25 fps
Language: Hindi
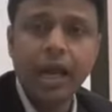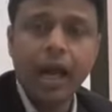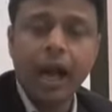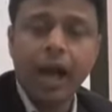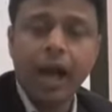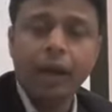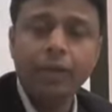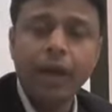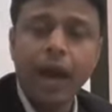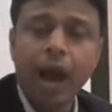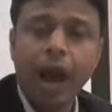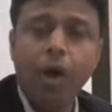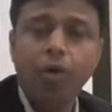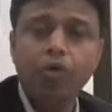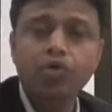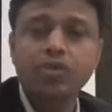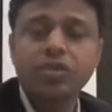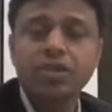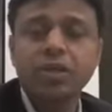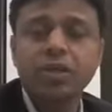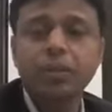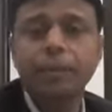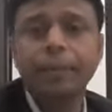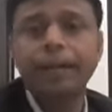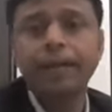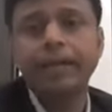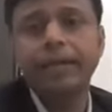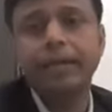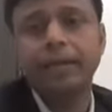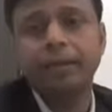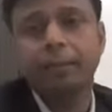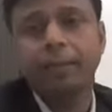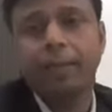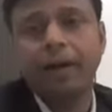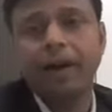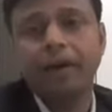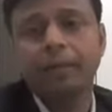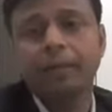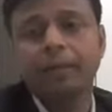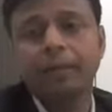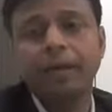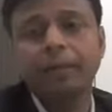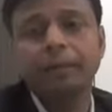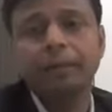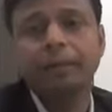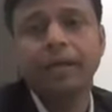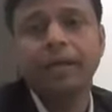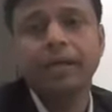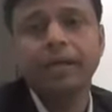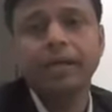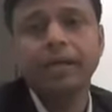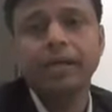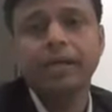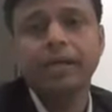अभी housekeeping department में